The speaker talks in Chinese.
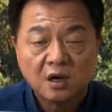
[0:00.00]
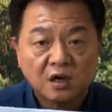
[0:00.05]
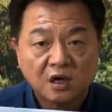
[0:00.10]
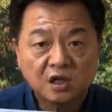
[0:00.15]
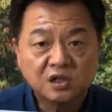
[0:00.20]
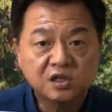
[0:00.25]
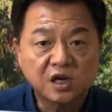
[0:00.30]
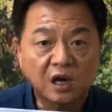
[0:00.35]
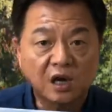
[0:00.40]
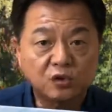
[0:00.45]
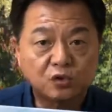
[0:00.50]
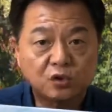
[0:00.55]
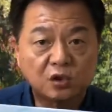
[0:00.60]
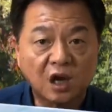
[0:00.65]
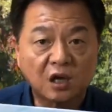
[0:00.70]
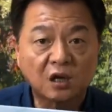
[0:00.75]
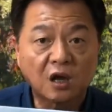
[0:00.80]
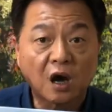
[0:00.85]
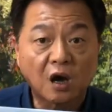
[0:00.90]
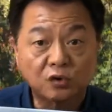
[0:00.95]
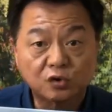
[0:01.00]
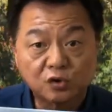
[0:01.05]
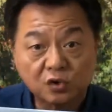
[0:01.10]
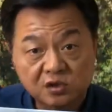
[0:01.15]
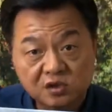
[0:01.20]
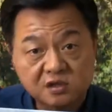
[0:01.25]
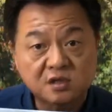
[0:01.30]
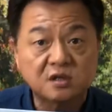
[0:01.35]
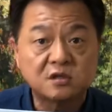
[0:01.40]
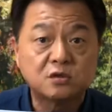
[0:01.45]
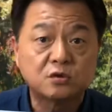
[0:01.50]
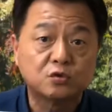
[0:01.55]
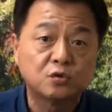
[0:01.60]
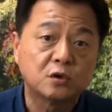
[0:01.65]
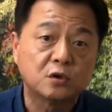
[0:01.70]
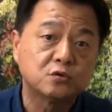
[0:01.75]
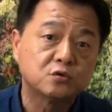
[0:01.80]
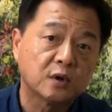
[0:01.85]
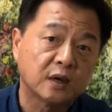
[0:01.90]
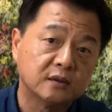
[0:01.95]
你讲一句他的好就是政治
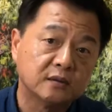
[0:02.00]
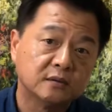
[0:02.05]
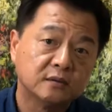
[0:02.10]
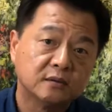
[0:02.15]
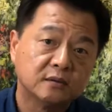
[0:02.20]
宣传。